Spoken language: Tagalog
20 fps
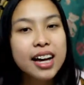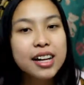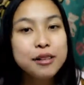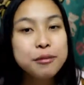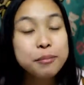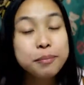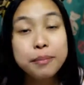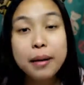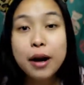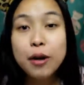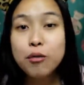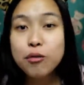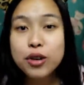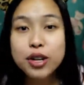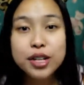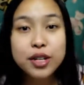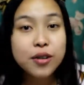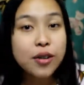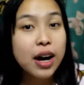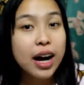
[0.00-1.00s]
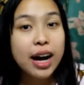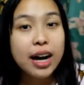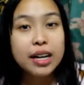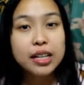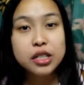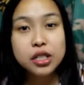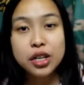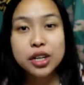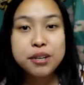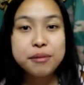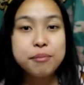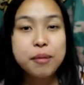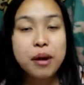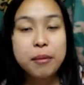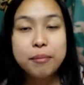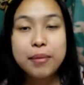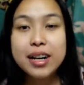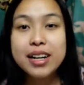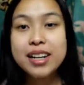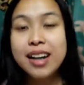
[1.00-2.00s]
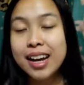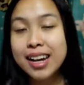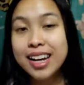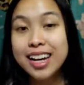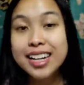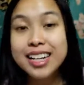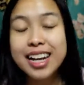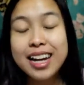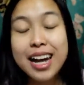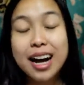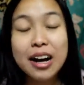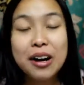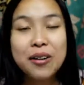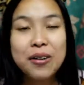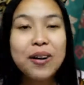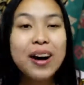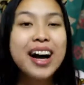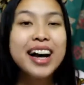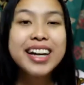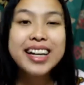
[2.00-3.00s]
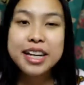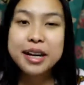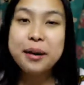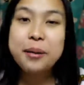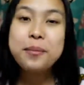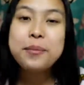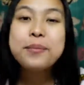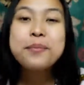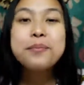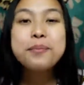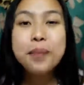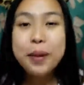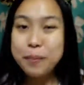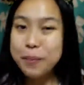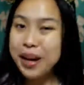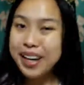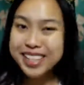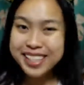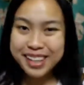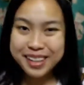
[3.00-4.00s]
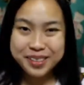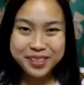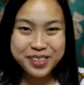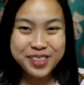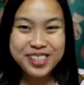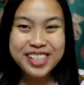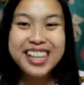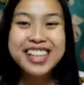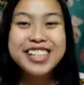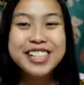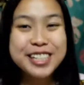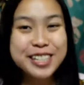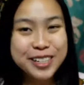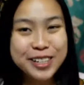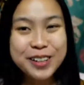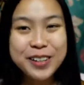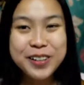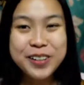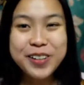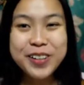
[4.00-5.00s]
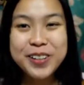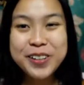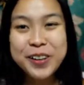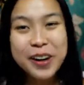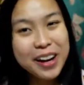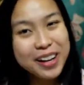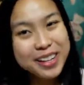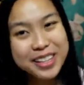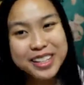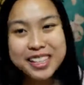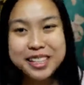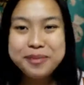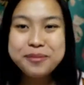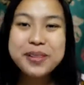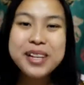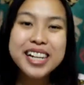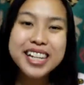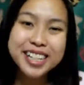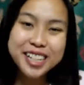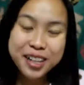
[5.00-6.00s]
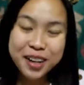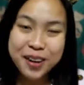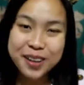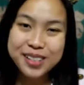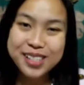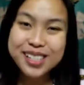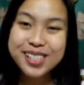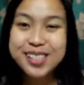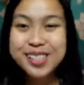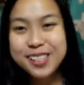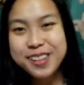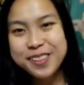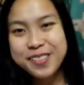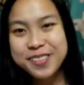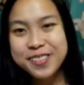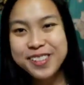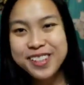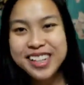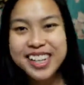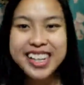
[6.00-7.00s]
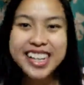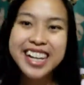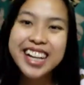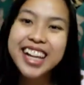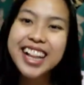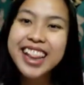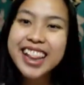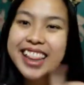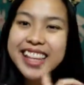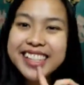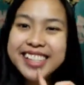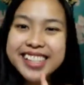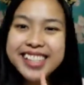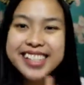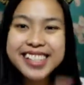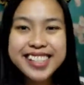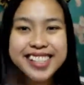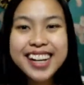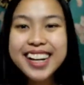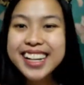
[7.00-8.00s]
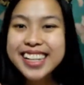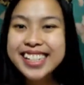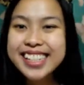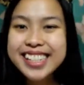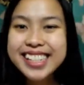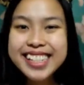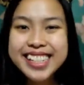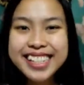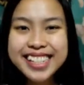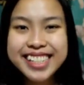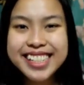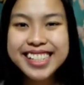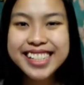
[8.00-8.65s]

Yung pang-work ko nga at saka yung mga panggala-gala ko. Kaya papakita ko sa inyo kung ano yung nabili ko. So, let's start!